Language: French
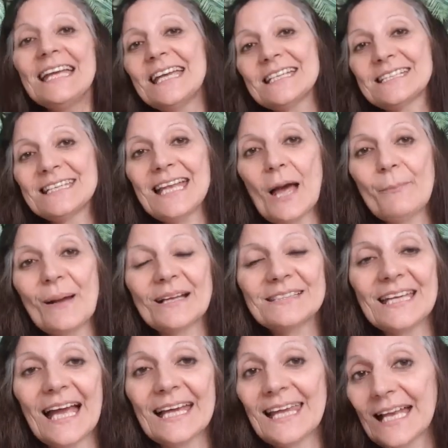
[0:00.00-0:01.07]
Et, s'il
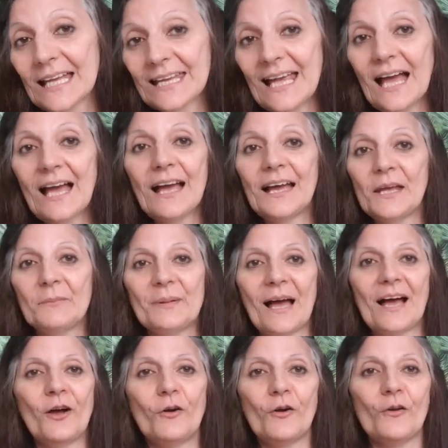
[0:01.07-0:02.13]
appartient à quelqu'un, et eh
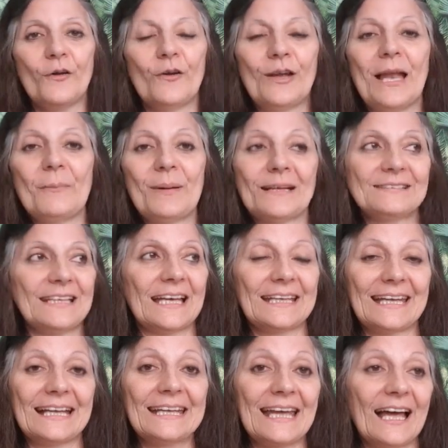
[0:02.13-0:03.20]
bien euh, il appartient à
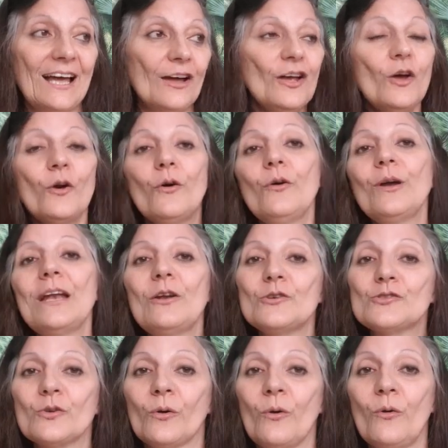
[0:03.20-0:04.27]
quelqu'un. Eux ils le
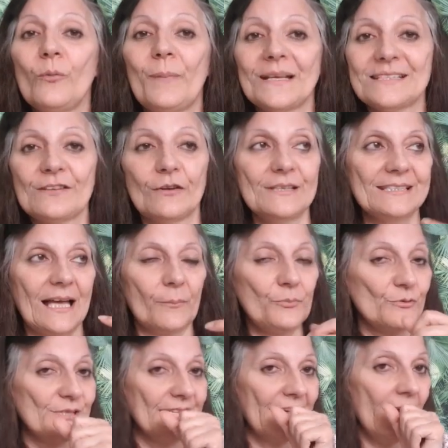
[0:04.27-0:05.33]
sauront parce qu'il sera
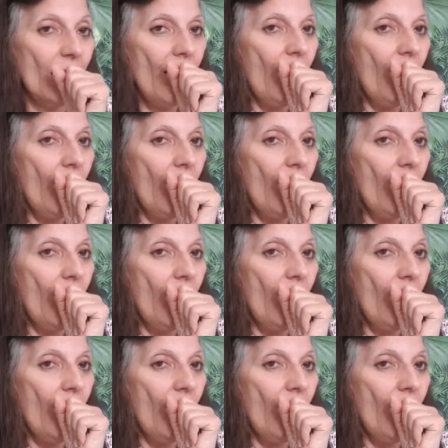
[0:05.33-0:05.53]
pucé.